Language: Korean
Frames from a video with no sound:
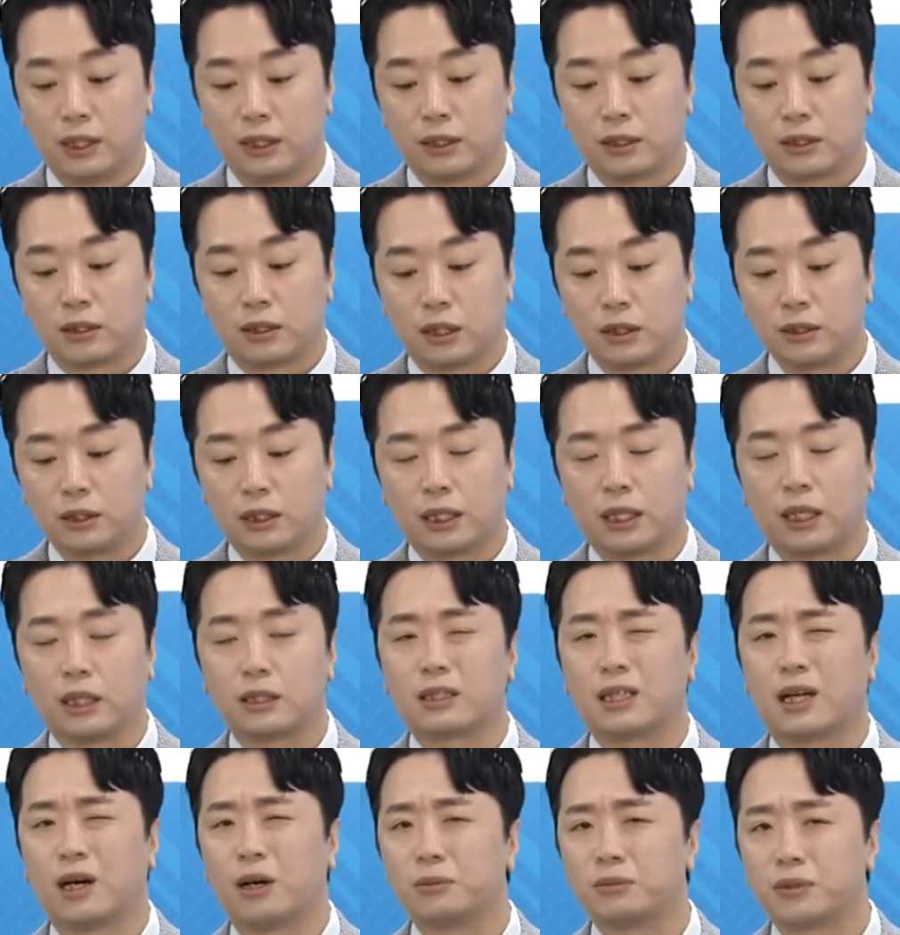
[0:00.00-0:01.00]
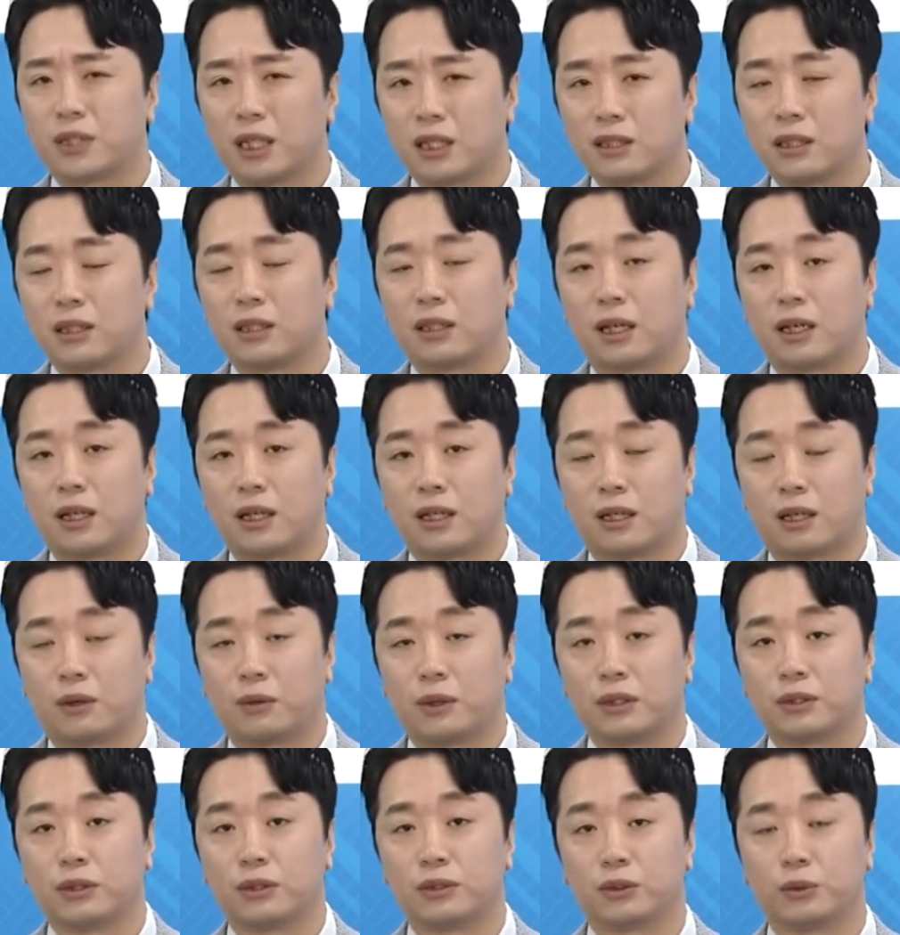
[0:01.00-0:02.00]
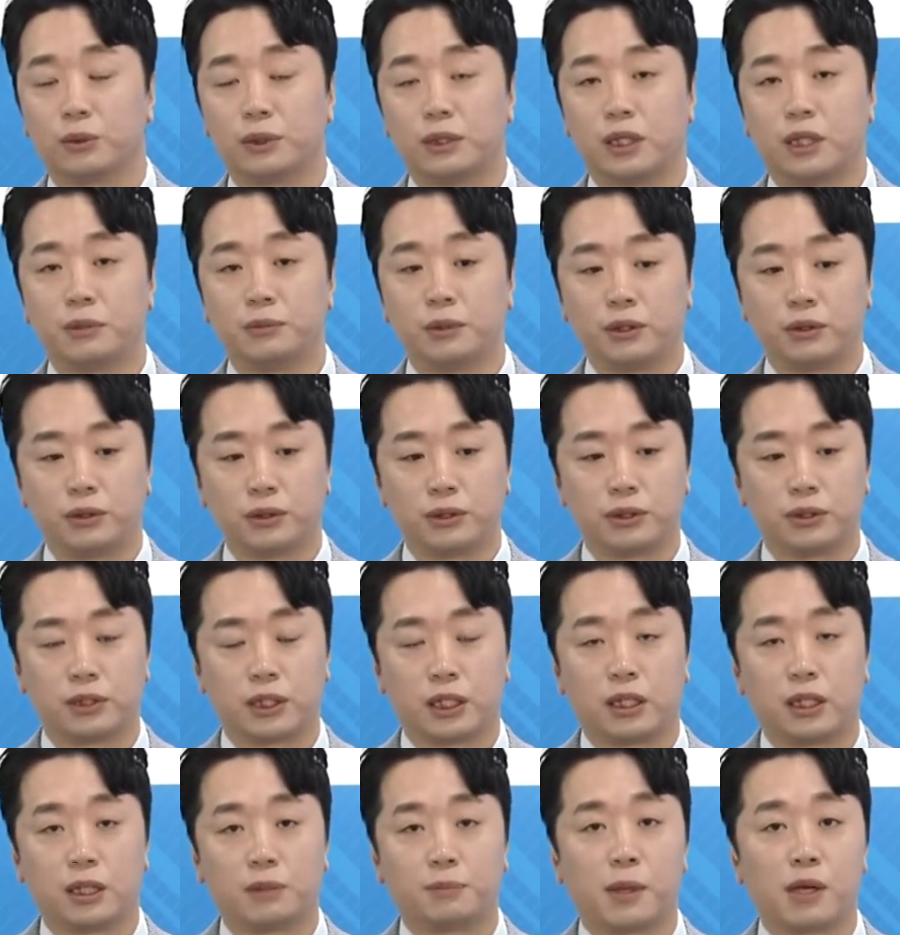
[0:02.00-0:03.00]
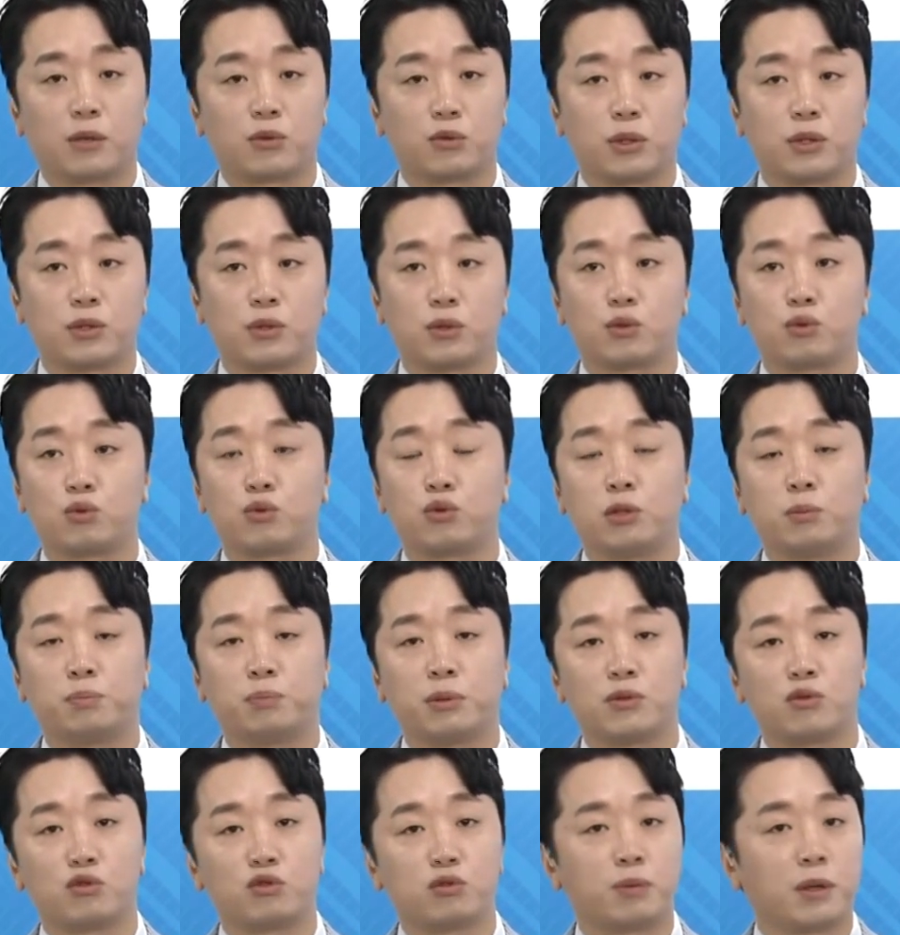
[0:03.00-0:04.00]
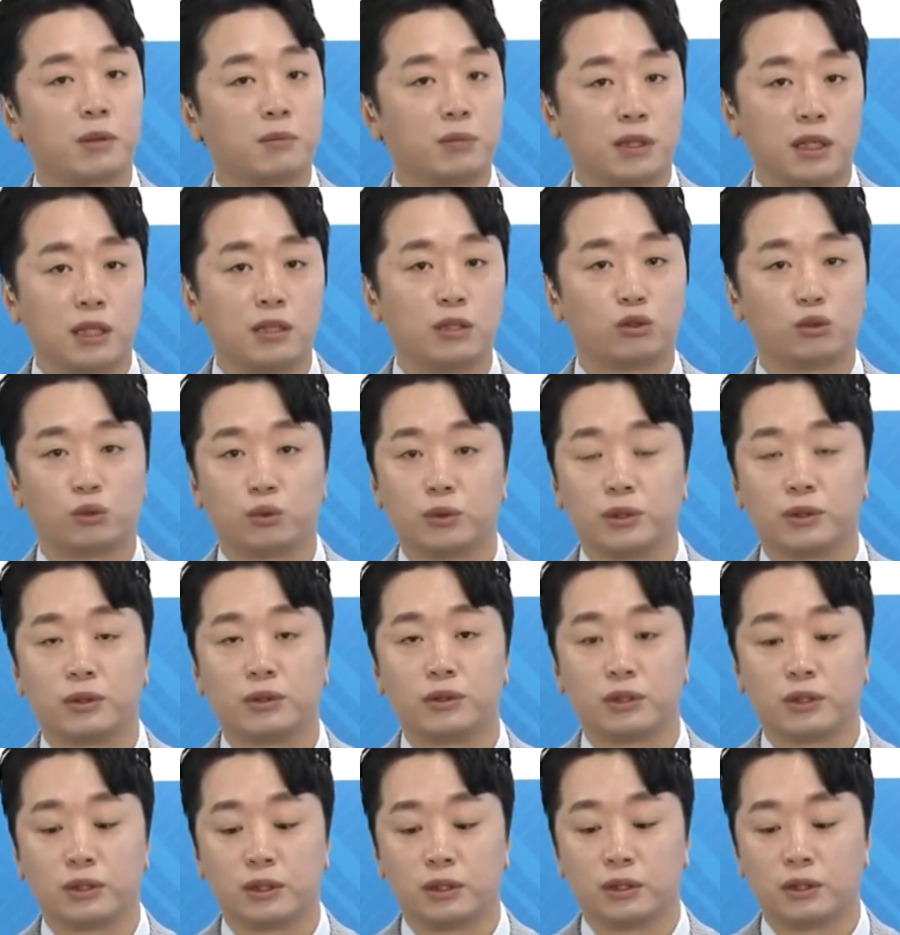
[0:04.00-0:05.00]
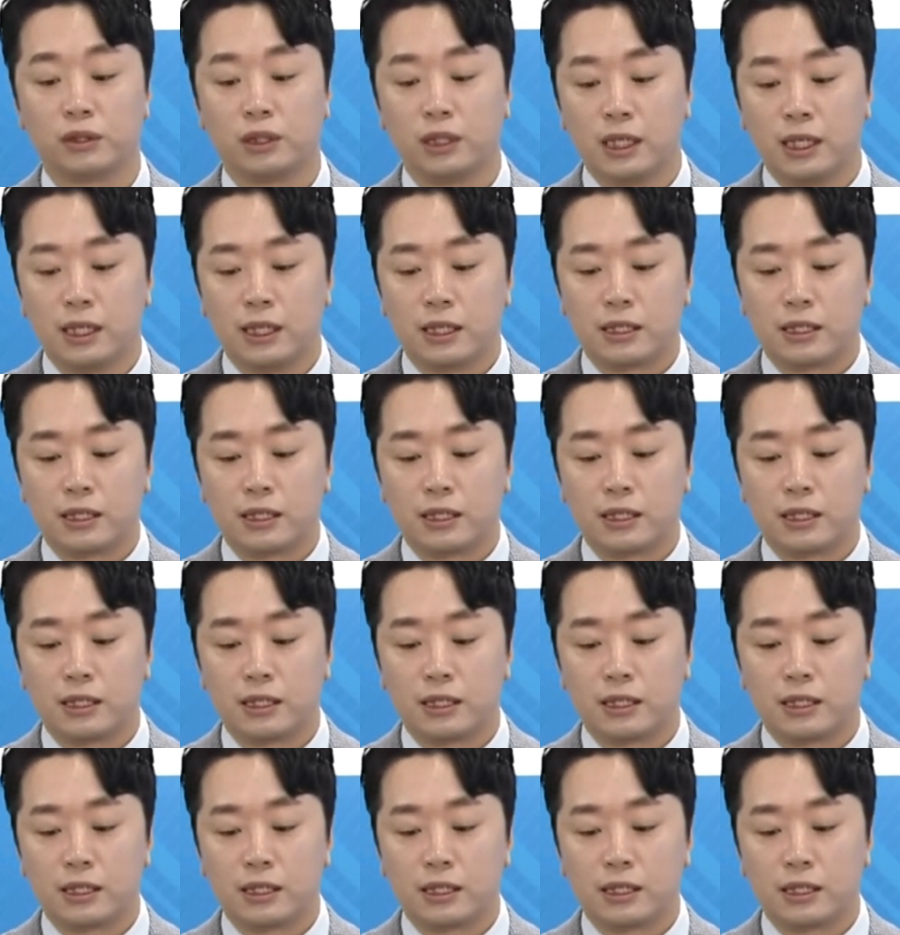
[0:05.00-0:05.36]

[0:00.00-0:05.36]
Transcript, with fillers: 그래서 네. 제가 자업자득이다라고 하는 거죠. 왜냐하면 이거를 제가 방송에서 수십 번, 수백 번 알려주고 있거든요.